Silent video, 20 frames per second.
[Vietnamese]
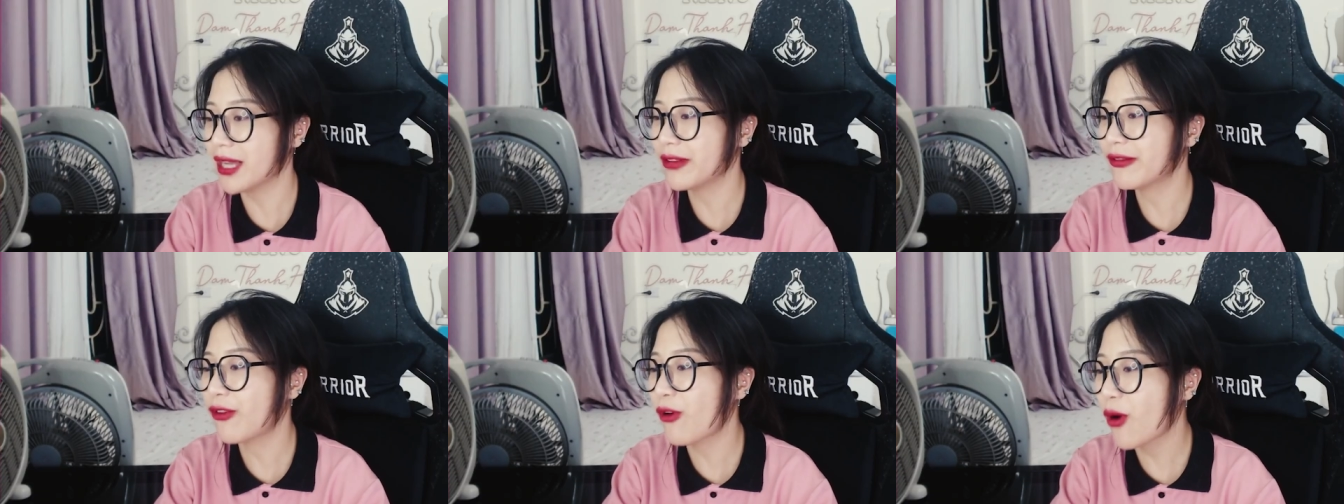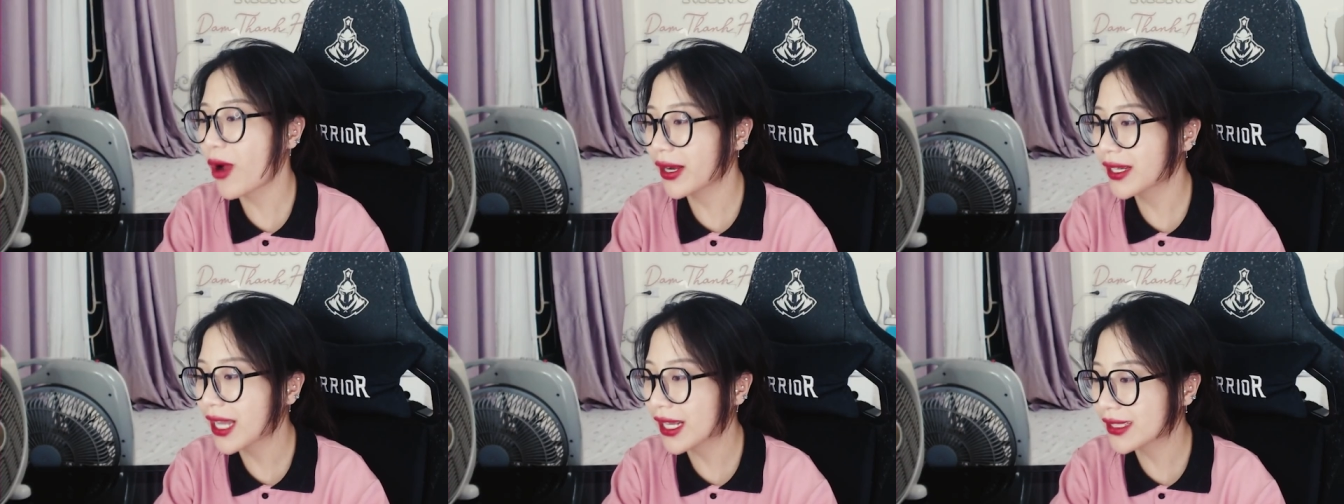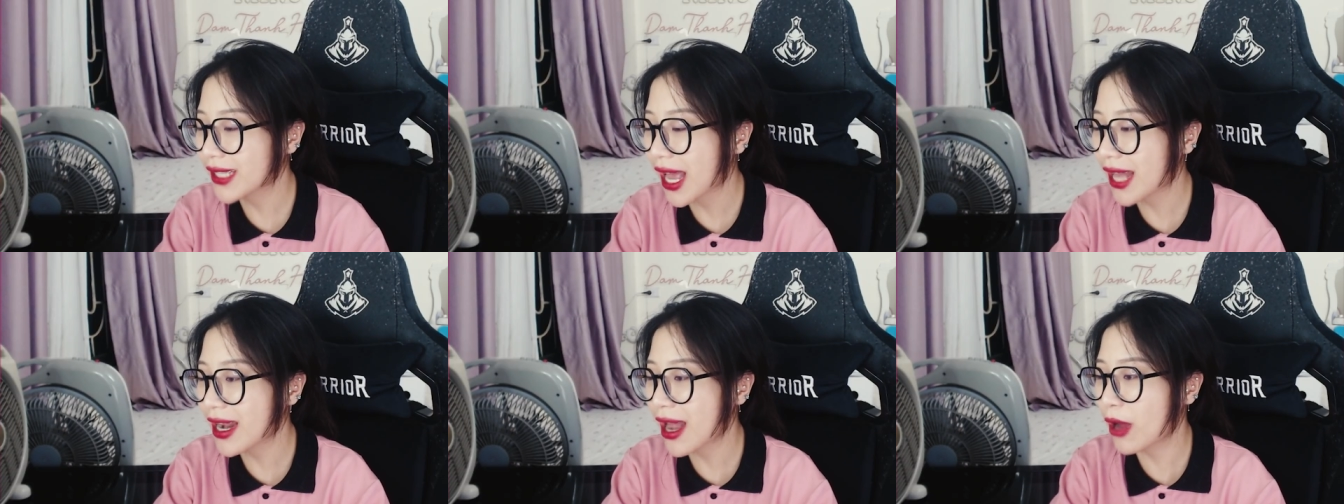info anh
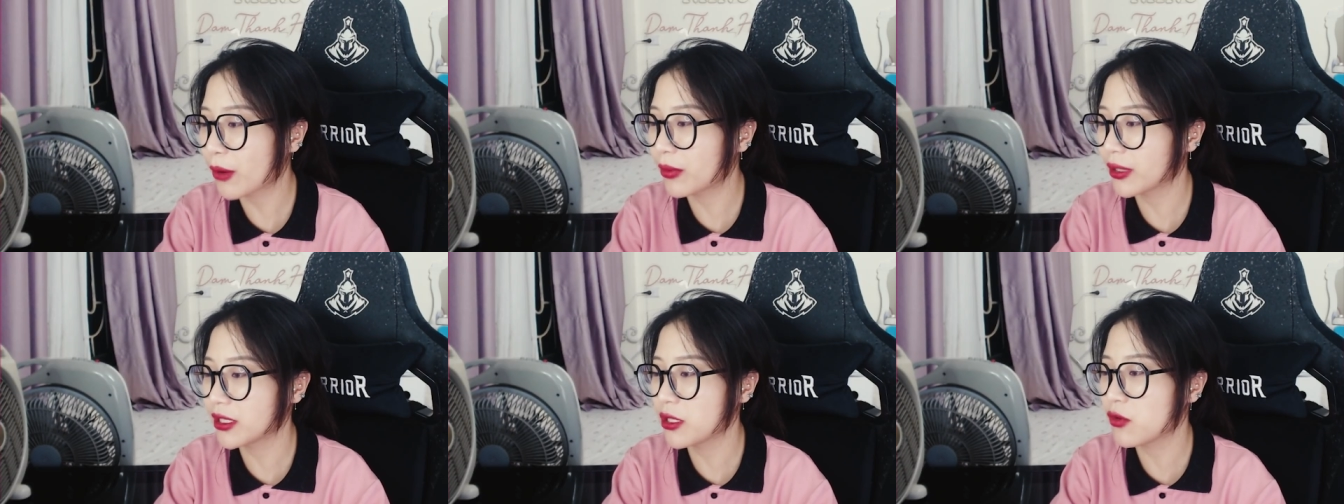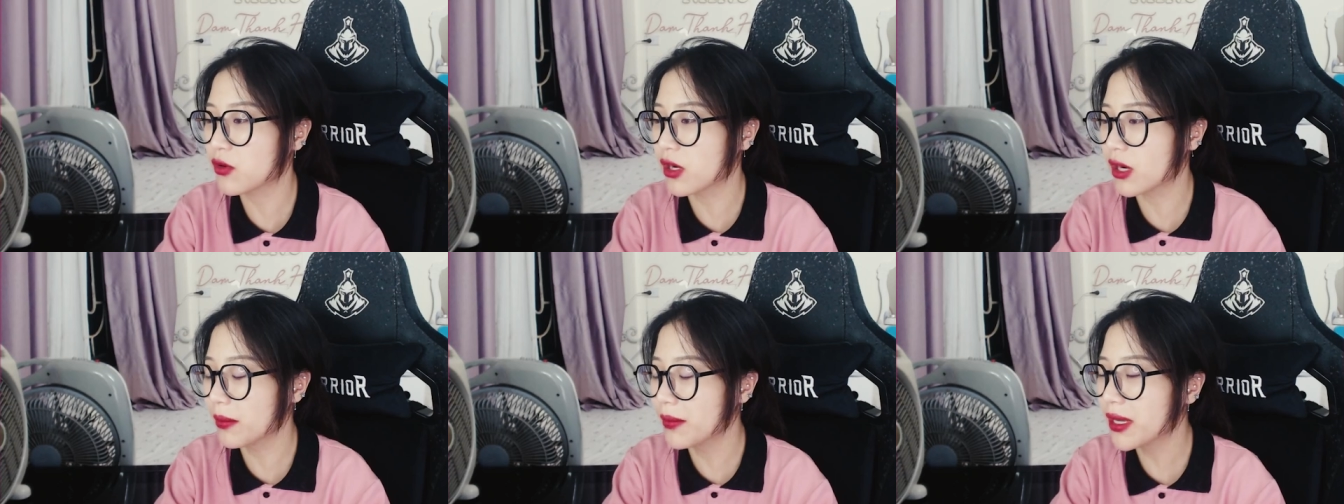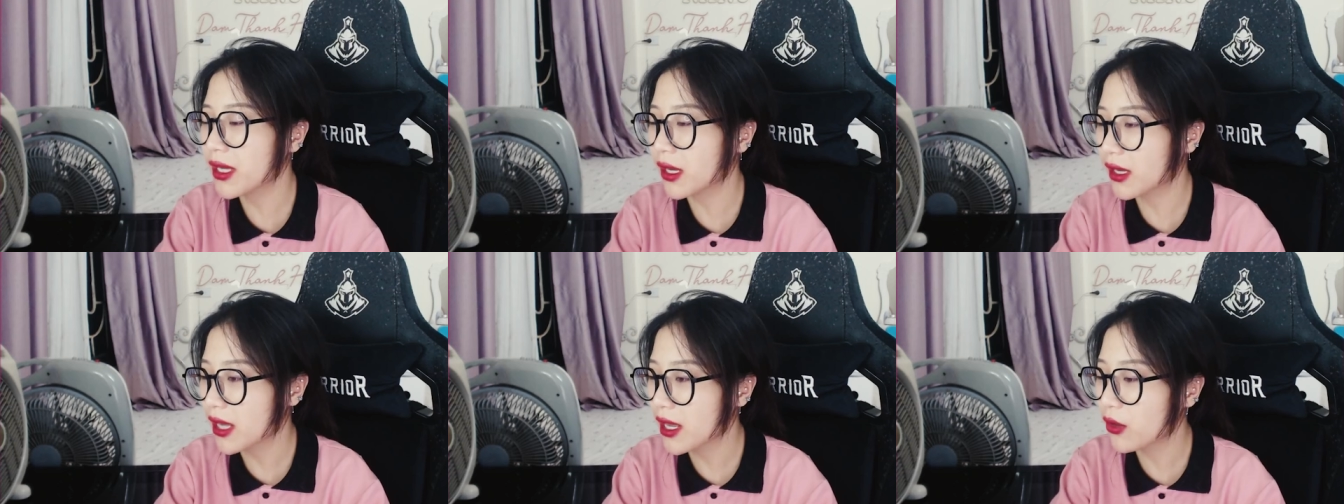đại gia nào mà chịu cưới
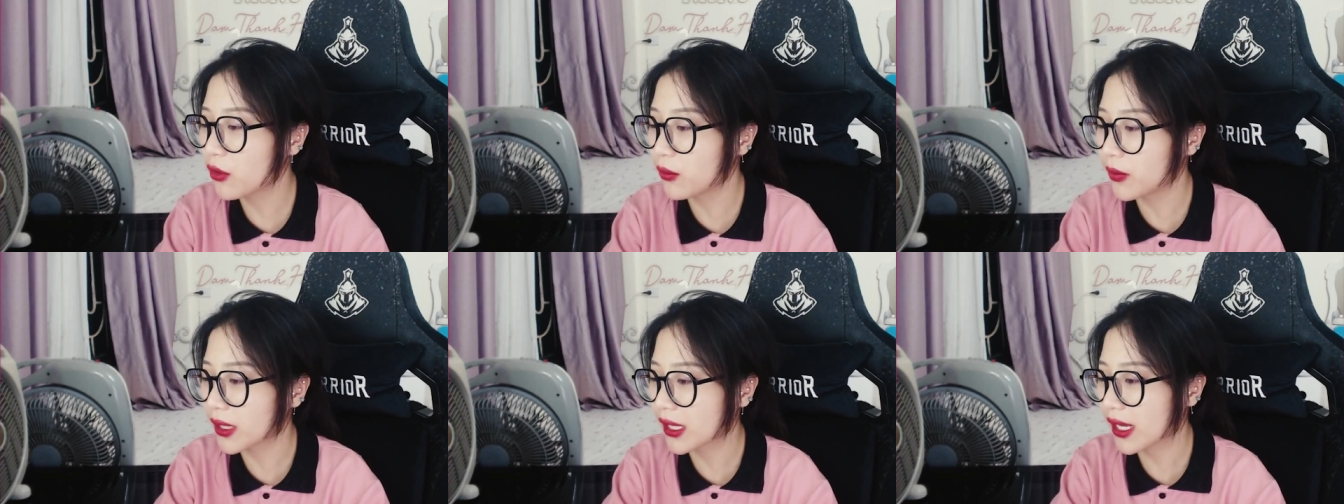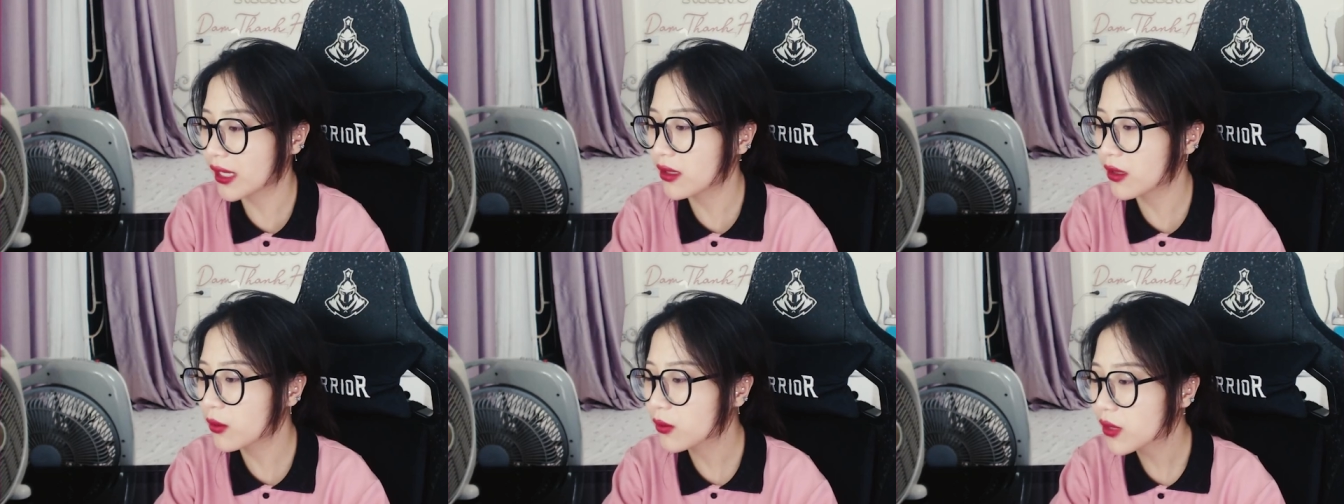mình ở đây hộ mình cái đâu